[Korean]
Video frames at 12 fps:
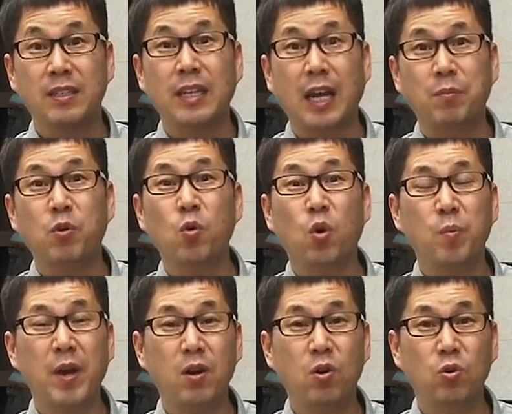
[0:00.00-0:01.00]
나름
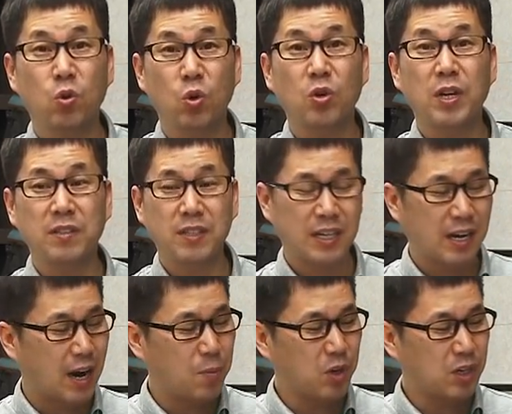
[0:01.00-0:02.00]
꼼꼼히 하려고 노력을
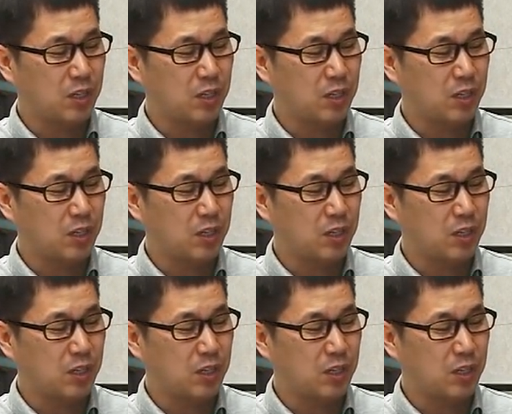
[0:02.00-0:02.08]
했으니까 뭐